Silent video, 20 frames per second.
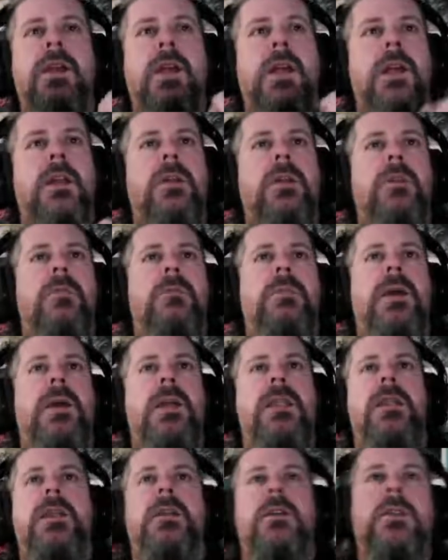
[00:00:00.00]
el
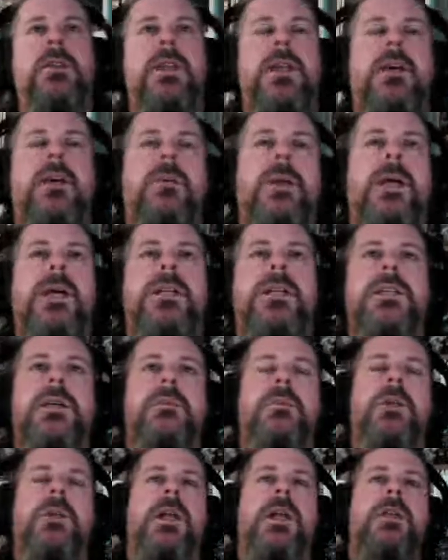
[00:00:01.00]
compañero de la oveja
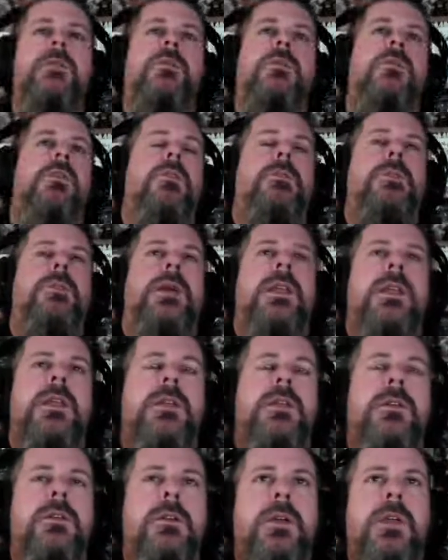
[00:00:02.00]
samurai, un
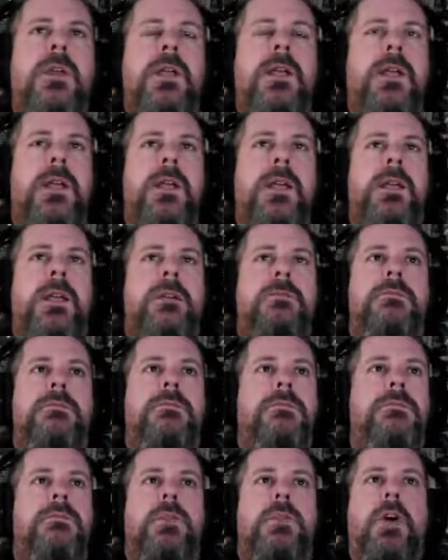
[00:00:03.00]
compañero eh,
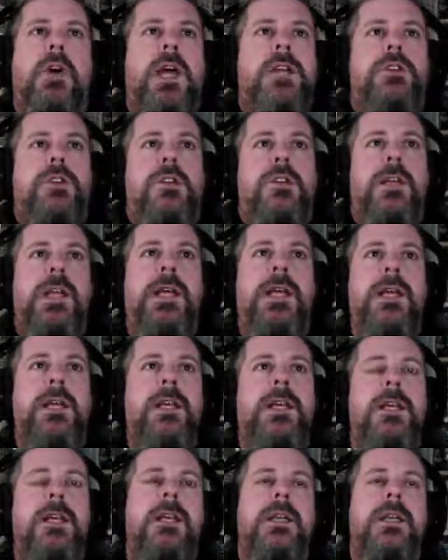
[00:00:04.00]
ocasional